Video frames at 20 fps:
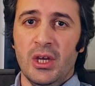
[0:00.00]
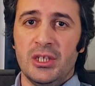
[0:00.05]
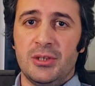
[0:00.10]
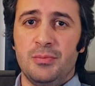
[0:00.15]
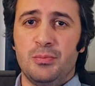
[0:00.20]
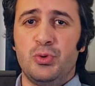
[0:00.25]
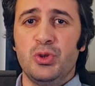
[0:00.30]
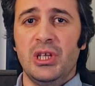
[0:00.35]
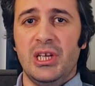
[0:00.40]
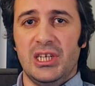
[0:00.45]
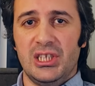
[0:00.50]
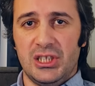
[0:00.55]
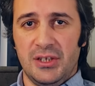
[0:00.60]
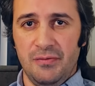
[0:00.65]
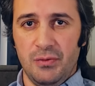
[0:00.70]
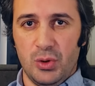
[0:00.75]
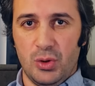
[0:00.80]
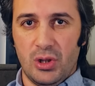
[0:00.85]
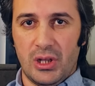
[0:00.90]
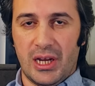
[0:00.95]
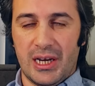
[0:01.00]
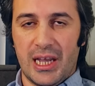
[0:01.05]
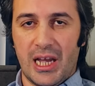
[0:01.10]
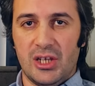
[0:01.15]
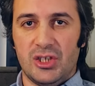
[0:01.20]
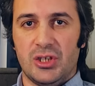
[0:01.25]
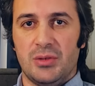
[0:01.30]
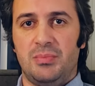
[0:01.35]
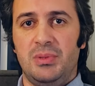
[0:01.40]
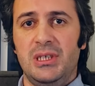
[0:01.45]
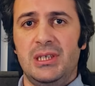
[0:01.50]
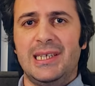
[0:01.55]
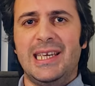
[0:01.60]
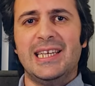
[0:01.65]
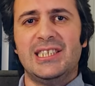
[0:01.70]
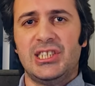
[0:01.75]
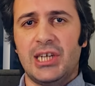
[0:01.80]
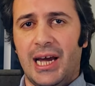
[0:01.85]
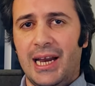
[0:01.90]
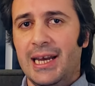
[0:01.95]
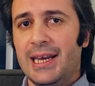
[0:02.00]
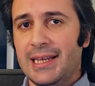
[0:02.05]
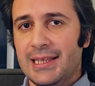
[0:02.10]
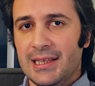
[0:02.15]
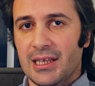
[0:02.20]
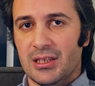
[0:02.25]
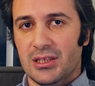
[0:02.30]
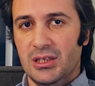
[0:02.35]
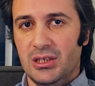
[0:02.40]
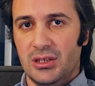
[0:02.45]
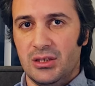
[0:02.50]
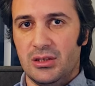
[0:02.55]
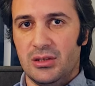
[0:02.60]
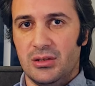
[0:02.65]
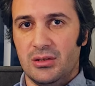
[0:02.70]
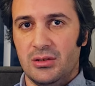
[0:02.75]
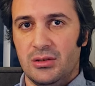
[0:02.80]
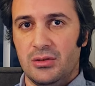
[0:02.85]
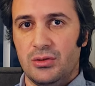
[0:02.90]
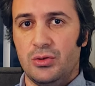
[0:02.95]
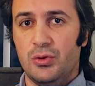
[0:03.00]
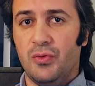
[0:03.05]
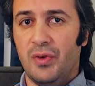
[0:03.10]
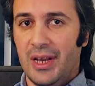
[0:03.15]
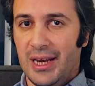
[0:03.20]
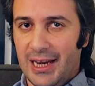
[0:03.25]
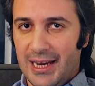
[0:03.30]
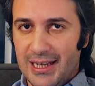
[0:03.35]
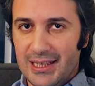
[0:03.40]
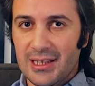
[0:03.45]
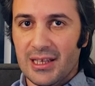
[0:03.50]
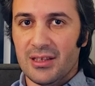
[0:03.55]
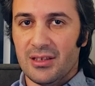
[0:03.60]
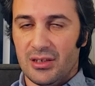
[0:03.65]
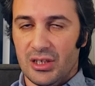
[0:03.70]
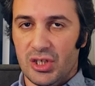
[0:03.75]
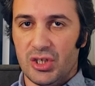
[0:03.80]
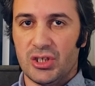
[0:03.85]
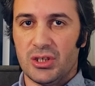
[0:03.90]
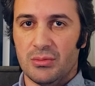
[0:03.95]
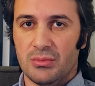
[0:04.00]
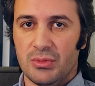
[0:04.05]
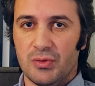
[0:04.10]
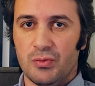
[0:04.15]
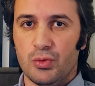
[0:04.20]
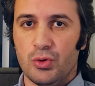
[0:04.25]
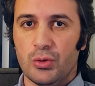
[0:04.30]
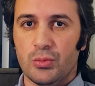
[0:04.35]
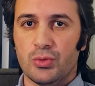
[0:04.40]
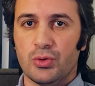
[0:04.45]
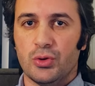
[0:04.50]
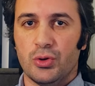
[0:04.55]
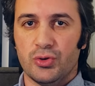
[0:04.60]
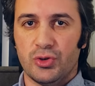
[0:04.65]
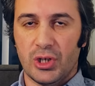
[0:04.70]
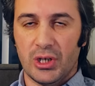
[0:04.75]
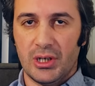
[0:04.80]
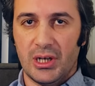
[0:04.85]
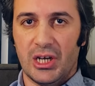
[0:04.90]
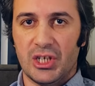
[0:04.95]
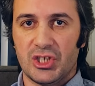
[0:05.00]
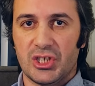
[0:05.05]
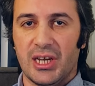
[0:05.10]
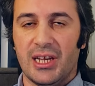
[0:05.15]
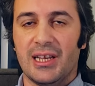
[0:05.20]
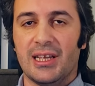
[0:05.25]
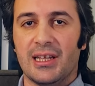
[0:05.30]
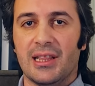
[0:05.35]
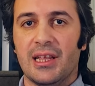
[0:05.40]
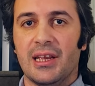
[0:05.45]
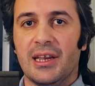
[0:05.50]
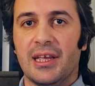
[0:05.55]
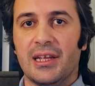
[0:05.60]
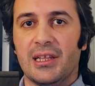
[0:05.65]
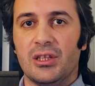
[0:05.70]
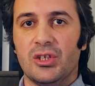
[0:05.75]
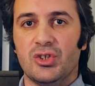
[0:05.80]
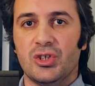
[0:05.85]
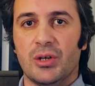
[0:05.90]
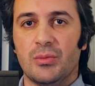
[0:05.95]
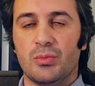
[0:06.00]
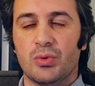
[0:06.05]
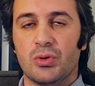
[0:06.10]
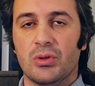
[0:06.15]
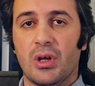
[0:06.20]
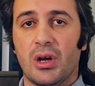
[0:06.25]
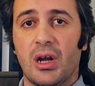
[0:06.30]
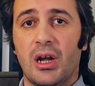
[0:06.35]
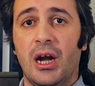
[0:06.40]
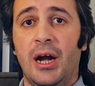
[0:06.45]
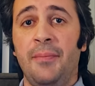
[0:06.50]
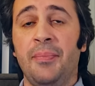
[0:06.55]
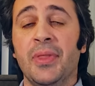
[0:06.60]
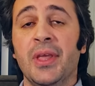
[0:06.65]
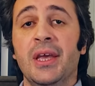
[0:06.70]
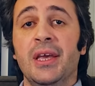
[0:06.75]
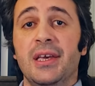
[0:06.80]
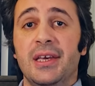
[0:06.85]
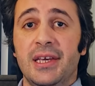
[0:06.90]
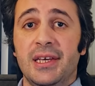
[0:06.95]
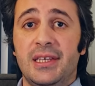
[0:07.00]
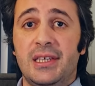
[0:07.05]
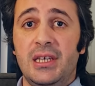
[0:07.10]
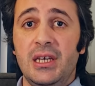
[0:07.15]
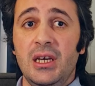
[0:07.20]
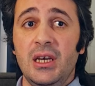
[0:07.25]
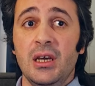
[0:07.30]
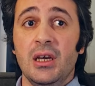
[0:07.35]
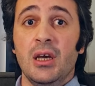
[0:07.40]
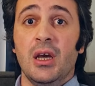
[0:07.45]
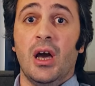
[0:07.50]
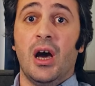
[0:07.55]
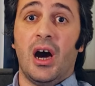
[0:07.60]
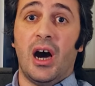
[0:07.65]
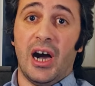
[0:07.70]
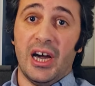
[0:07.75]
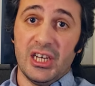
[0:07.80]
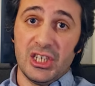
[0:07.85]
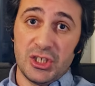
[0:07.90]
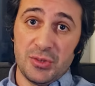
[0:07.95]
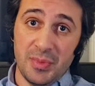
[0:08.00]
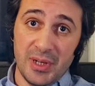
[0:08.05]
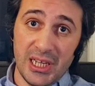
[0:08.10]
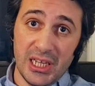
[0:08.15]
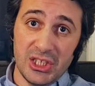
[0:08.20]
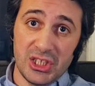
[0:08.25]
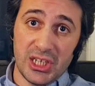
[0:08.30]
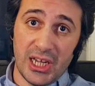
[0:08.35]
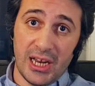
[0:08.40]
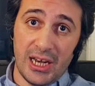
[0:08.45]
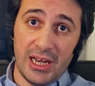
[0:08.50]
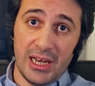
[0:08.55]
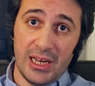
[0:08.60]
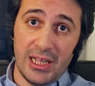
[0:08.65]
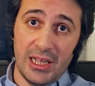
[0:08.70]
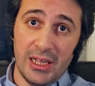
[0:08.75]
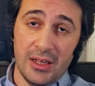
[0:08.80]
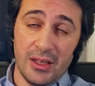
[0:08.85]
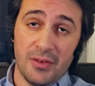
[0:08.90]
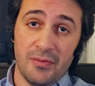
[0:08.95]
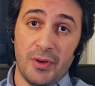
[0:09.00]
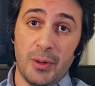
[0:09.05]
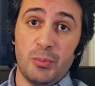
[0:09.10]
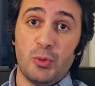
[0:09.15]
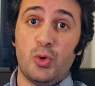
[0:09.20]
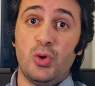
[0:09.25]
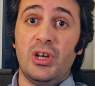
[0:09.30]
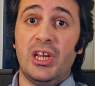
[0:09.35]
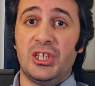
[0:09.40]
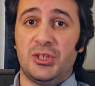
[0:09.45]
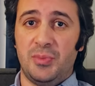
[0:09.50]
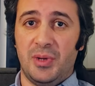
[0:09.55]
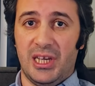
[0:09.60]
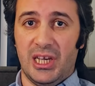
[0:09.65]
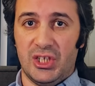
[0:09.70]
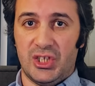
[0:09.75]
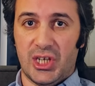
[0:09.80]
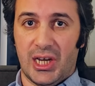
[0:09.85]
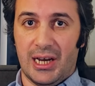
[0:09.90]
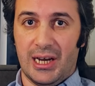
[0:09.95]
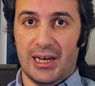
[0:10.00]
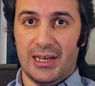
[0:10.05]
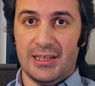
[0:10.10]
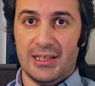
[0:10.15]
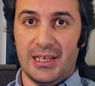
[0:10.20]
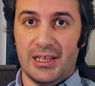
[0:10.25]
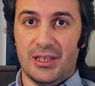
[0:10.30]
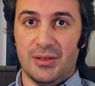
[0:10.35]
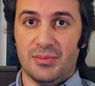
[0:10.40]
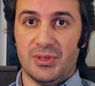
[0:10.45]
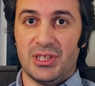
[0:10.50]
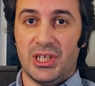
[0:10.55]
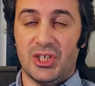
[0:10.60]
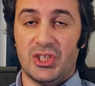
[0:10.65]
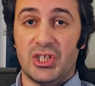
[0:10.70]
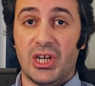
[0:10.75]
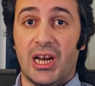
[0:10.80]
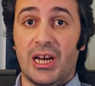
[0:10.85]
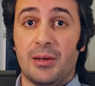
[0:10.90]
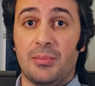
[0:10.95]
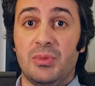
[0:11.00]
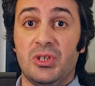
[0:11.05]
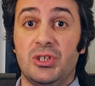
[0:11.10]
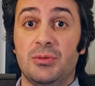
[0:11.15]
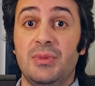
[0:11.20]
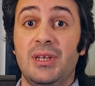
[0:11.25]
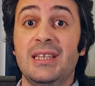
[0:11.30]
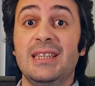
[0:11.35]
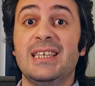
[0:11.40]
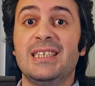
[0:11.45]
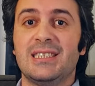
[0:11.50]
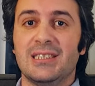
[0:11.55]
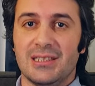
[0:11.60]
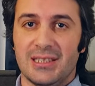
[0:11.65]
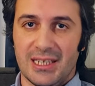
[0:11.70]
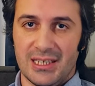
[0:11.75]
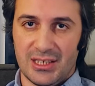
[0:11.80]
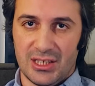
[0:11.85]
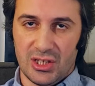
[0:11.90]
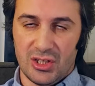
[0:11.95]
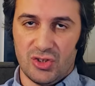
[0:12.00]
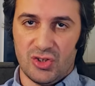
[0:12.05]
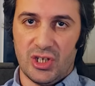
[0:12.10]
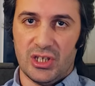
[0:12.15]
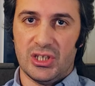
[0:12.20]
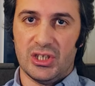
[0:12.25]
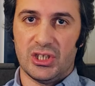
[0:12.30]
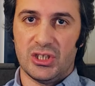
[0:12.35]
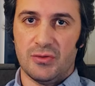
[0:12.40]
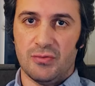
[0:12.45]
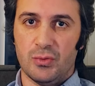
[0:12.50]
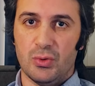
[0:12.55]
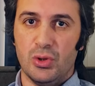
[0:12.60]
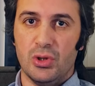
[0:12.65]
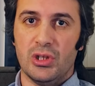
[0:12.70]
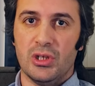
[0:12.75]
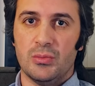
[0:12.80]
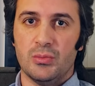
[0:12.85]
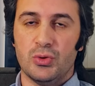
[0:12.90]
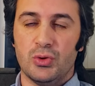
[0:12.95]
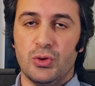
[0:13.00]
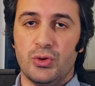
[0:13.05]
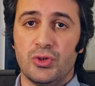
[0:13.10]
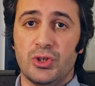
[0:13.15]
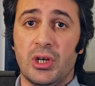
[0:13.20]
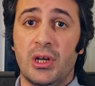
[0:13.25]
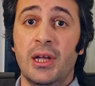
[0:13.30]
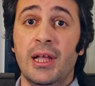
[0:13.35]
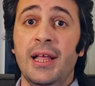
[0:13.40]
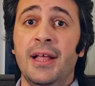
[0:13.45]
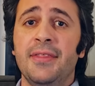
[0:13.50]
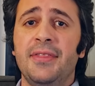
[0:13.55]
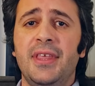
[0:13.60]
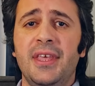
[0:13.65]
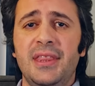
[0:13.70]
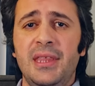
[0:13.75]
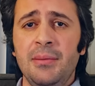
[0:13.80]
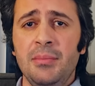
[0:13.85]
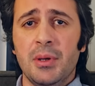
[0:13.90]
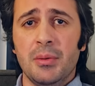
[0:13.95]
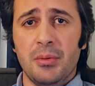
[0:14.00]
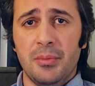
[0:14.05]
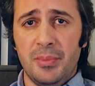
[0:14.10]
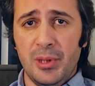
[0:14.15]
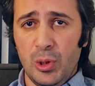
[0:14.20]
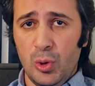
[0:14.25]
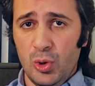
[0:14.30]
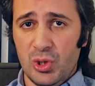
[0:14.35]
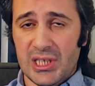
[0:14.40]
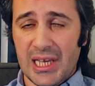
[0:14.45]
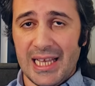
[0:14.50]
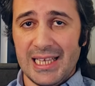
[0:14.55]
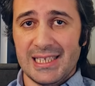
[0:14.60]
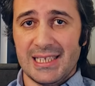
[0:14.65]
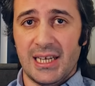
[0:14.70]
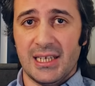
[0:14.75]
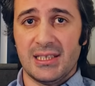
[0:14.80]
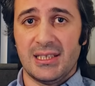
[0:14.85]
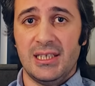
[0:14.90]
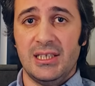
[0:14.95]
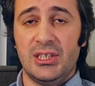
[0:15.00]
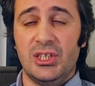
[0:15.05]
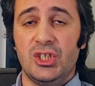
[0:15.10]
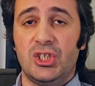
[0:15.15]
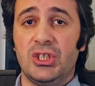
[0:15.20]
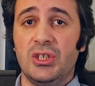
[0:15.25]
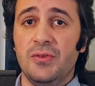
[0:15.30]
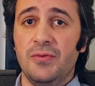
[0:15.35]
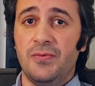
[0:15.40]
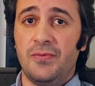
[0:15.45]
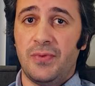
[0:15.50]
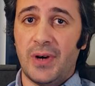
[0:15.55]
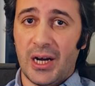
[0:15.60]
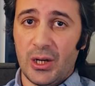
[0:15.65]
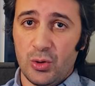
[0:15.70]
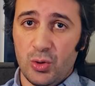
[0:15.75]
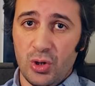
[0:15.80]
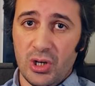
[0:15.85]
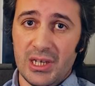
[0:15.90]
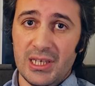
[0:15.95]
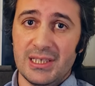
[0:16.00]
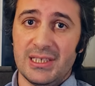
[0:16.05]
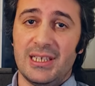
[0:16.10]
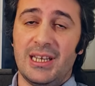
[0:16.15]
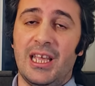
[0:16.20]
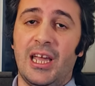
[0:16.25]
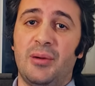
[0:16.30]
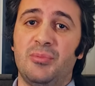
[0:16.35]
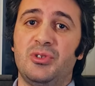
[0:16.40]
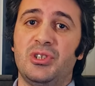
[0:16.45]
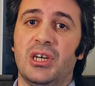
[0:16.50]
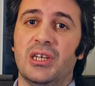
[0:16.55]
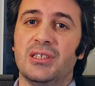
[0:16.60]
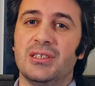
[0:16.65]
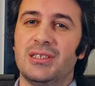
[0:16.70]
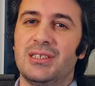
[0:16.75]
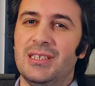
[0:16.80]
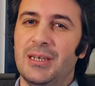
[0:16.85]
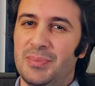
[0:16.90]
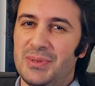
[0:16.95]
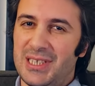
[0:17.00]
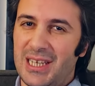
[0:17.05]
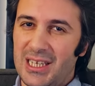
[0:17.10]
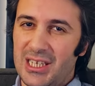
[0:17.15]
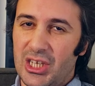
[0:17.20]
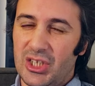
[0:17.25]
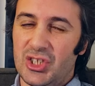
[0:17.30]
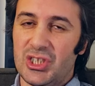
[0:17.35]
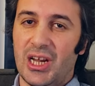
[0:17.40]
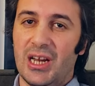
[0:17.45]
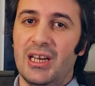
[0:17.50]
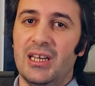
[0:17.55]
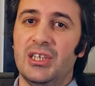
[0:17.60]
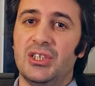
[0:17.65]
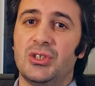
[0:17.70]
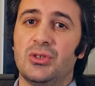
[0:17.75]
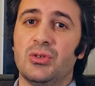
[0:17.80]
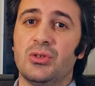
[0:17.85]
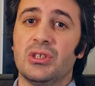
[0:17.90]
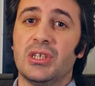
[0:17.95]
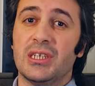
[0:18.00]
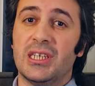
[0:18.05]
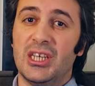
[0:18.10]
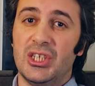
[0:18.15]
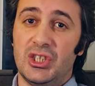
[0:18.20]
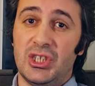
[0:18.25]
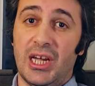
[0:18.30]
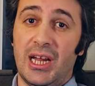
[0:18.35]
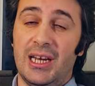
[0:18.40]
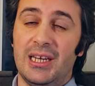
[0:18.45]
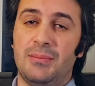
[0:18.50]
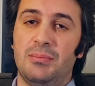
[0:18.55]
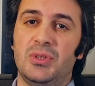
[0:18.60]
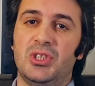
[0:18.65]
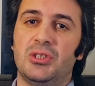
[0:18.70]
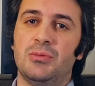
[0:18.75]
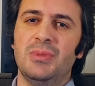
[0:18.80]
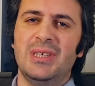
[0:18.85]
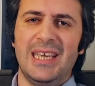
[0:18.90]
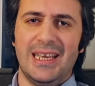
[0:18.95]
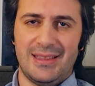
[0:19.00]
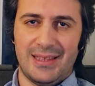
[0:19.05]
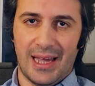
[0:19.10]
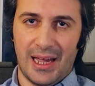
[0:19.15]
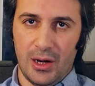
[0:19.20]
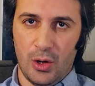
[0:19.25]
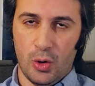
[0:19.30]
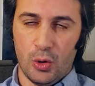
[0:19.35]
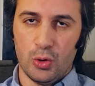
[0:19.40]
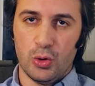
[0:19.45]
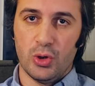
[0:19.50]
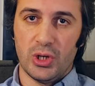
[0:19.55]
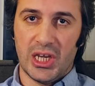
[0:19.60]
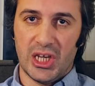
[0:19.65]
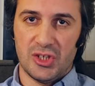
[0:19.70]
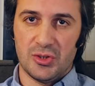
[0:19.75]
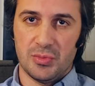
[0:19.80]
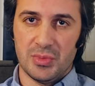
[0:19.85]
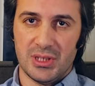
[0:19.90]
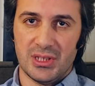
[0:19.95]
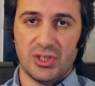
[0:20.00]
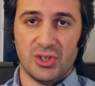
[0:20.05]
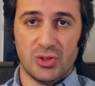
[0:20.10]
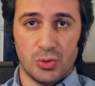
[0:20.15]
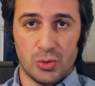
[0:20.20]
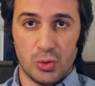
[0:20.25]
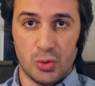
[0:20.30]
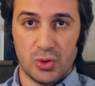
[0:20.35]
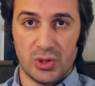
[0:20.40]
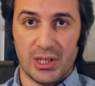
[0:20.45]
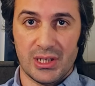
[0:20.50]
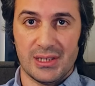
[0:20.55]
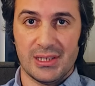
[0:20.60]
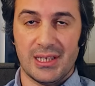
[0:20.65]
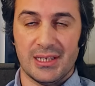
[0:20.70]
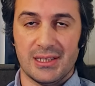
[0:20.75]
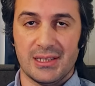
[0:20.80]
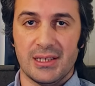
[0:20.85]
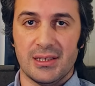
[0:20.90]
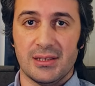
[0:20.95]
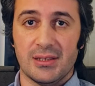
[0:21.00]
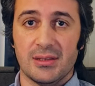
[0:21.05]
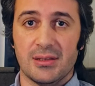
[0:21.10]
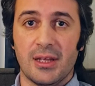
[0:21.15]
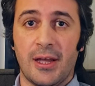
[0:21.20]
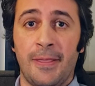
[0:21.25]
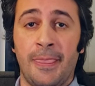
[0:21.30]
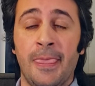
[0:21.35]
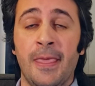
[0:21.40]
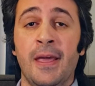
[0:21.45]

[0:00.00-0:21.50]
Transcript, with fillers: Şimdi buna ilişkin videolar gelecek. Bir geçerlilik nedir? güvenilik nedir ilişkin bir videomuz olacak. Aşağıya linklerini ekleyeceğim mutlaka. İki, ayrışma geçerliliği ve bütünleşme geçerliliği dediğimiz geçerlilik biçimleri nasıl test edeceğine ilişkin videolarımız olacak. Dediğim gibi bir yüksek lisans tezi için faktör analizi yapacağınız yapısal geçerli ilişkin olan geçerlilik biçimi yeterli oluyor geçmeniz için o yüksek lisans tezinde.